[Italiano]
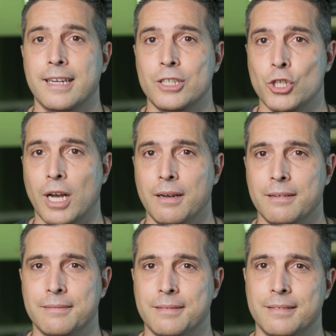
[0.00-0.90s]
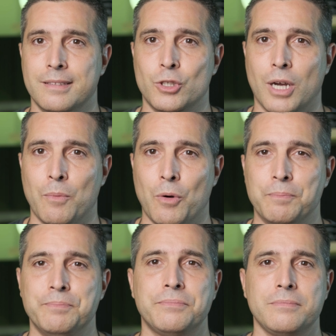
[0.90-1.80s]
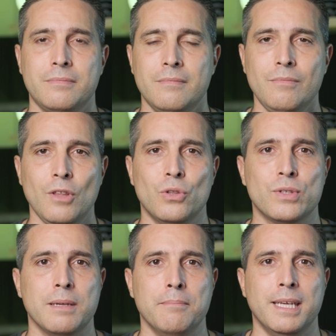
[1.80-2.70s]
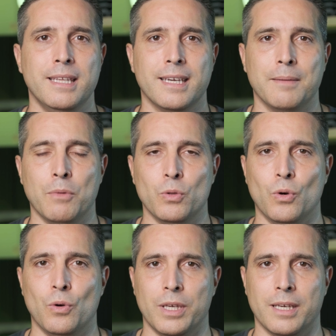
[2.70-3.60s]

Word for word: già eh, diciamo non sai bene in che, modo,